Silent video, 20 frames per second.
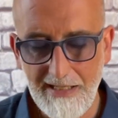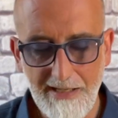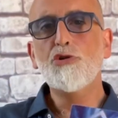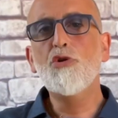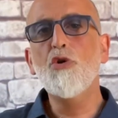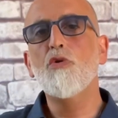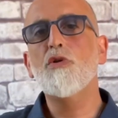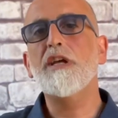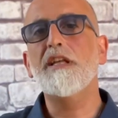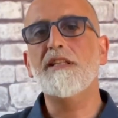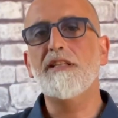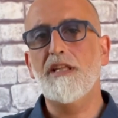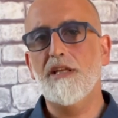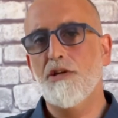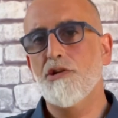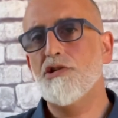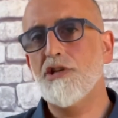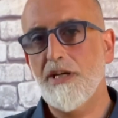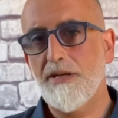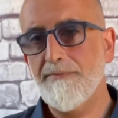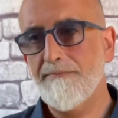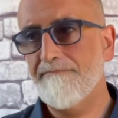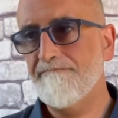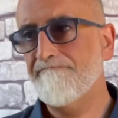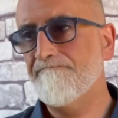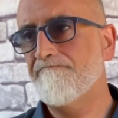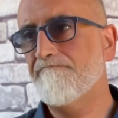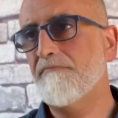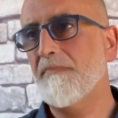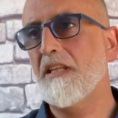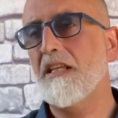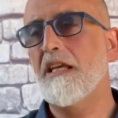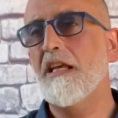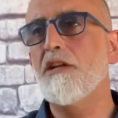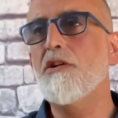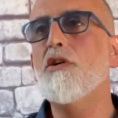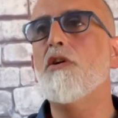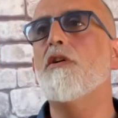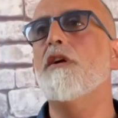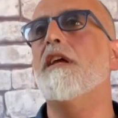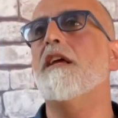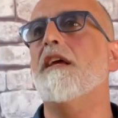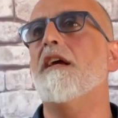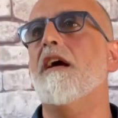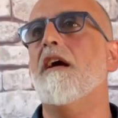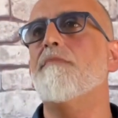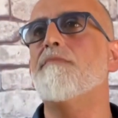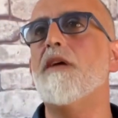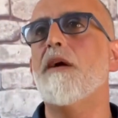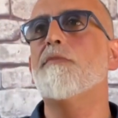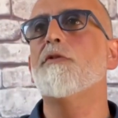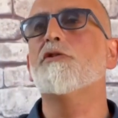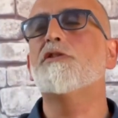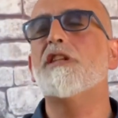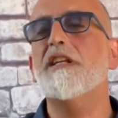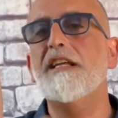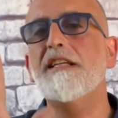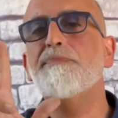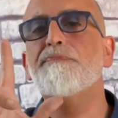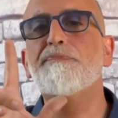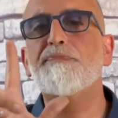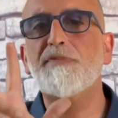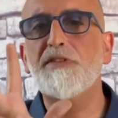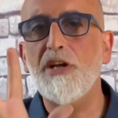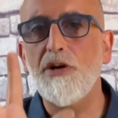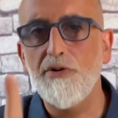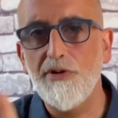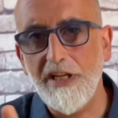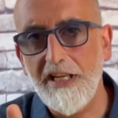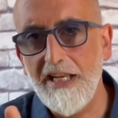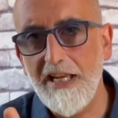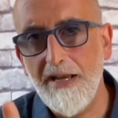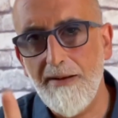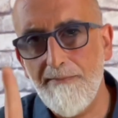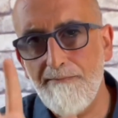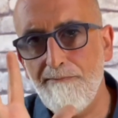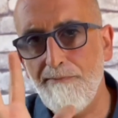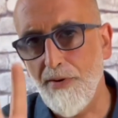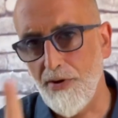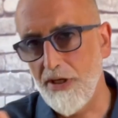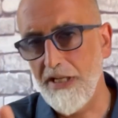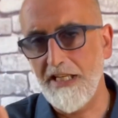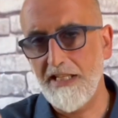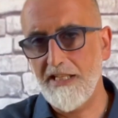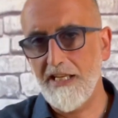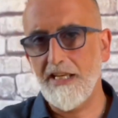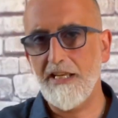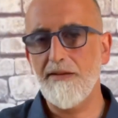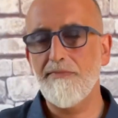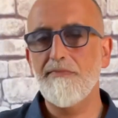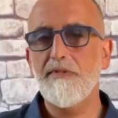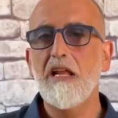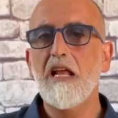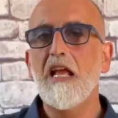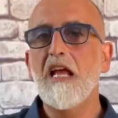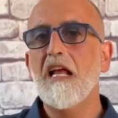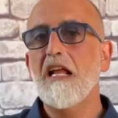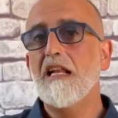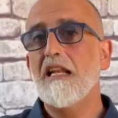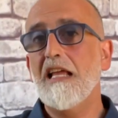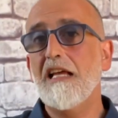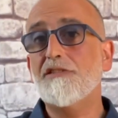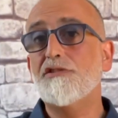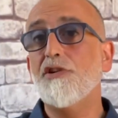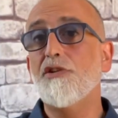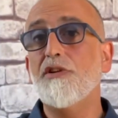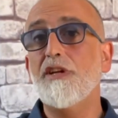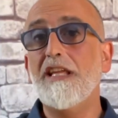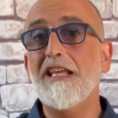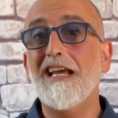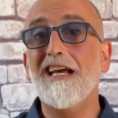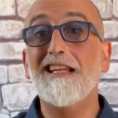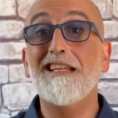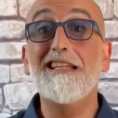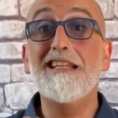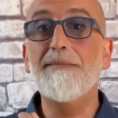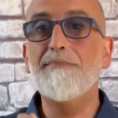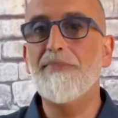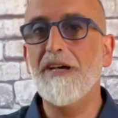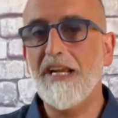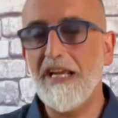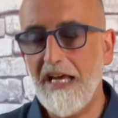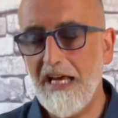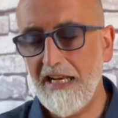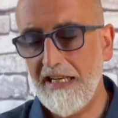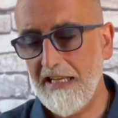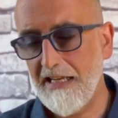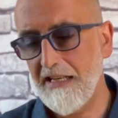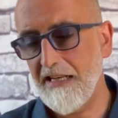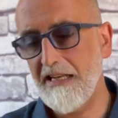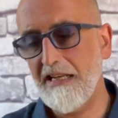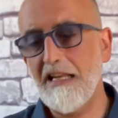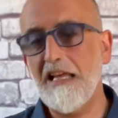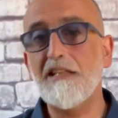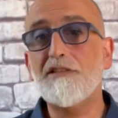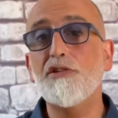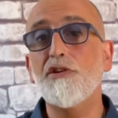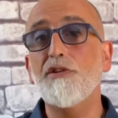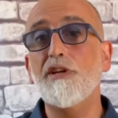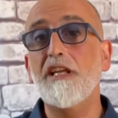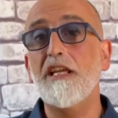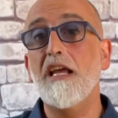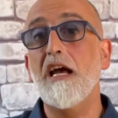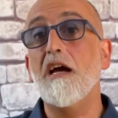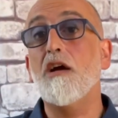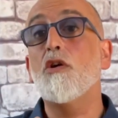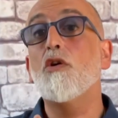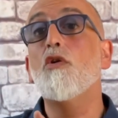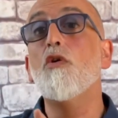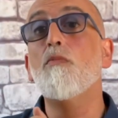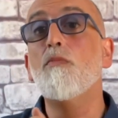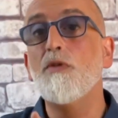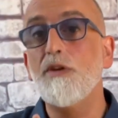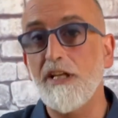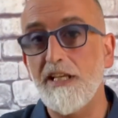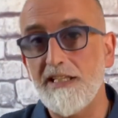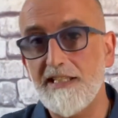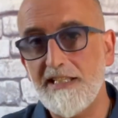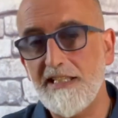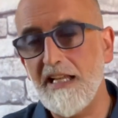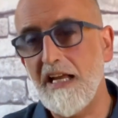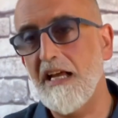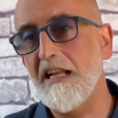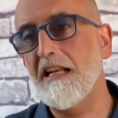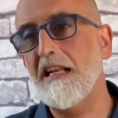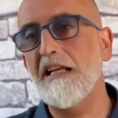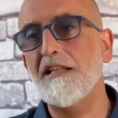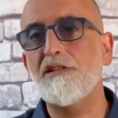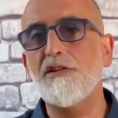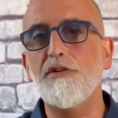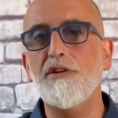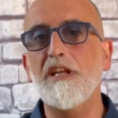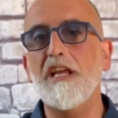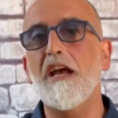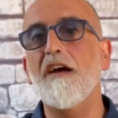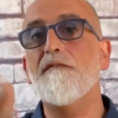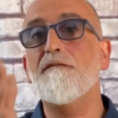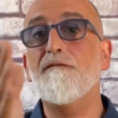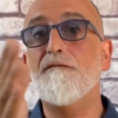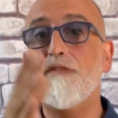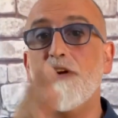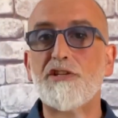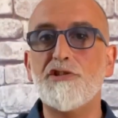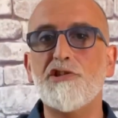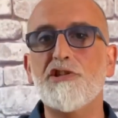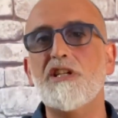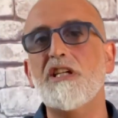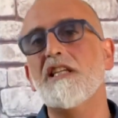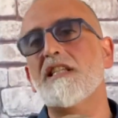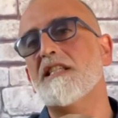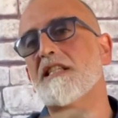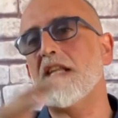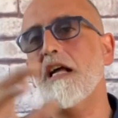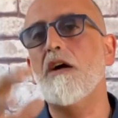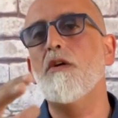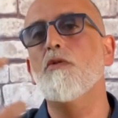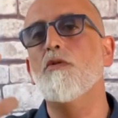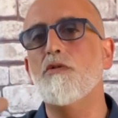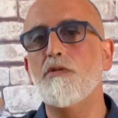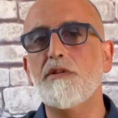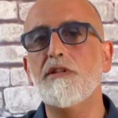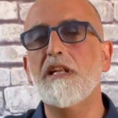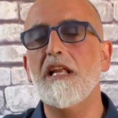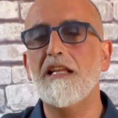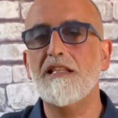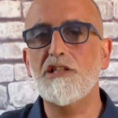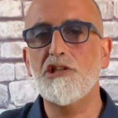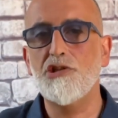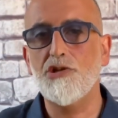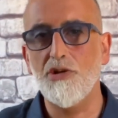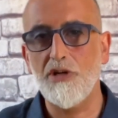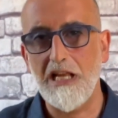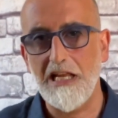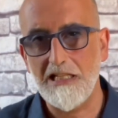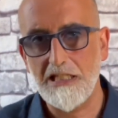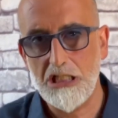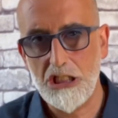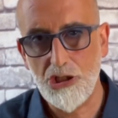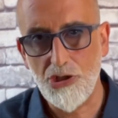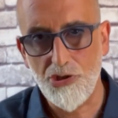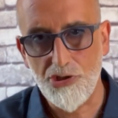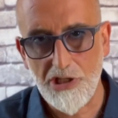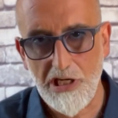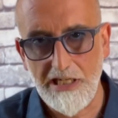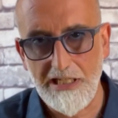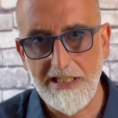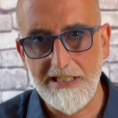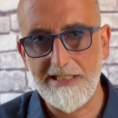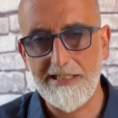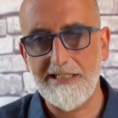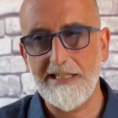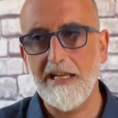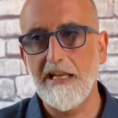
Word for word: Dugin dice che noi abbiamo tre teorie politiche la teoria liberale, la teoria comunista, la teoria fascista o nazionalsocialista.